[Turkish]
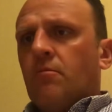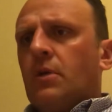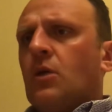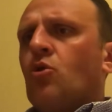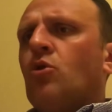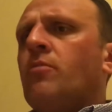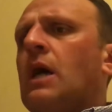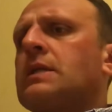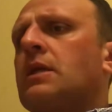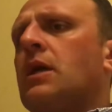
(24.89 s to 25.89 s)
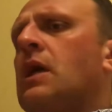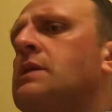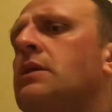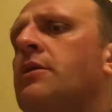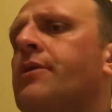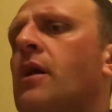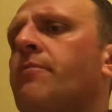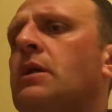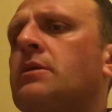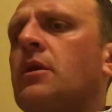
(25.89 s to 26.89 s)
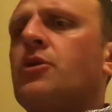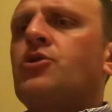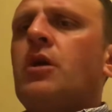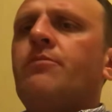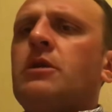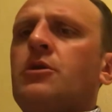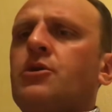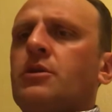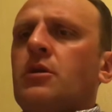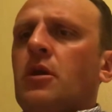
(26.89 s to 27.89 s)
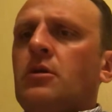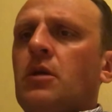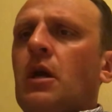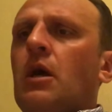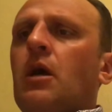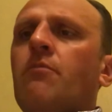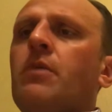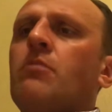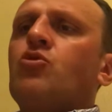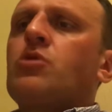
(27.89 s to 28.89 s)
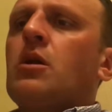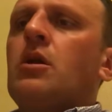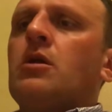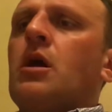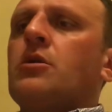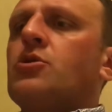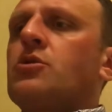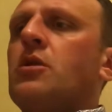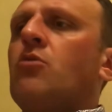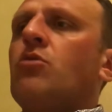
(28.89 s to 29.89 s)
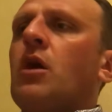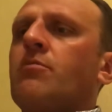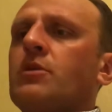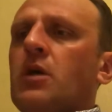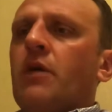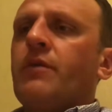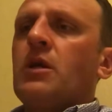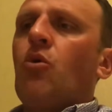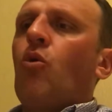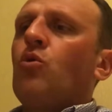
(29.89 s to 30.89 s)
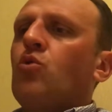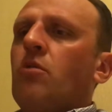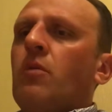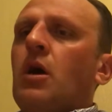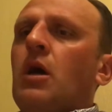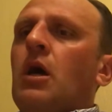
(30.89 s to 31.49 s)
Bir gün mağazada gezinirken bir satış temsilcisinin bir müşteriyle tartıştığına kulak misafiri oldum.''